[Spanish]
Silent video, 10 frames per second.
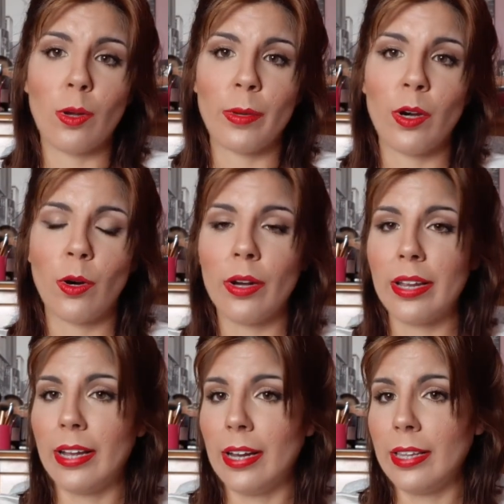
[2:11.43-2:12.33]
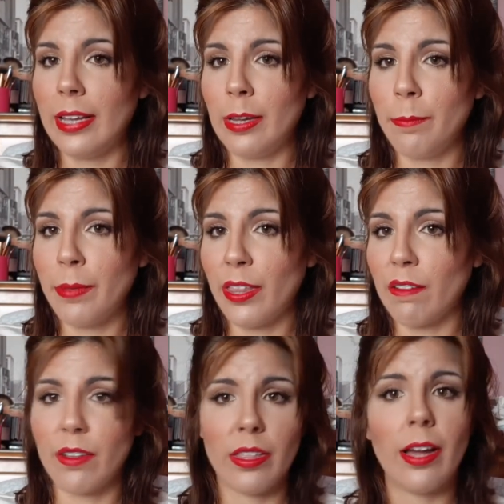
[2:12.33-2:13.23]
lo mejor es el de limpieza
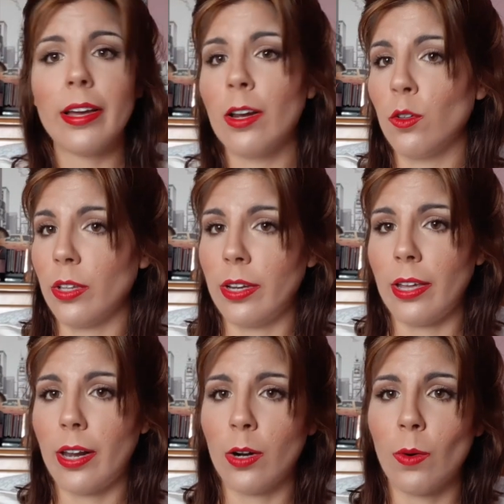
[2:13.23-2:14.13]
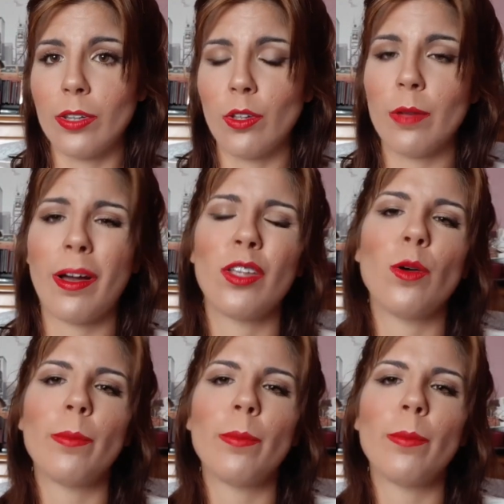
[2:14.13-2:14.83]
facial que lo tenía en el cuarto de baño,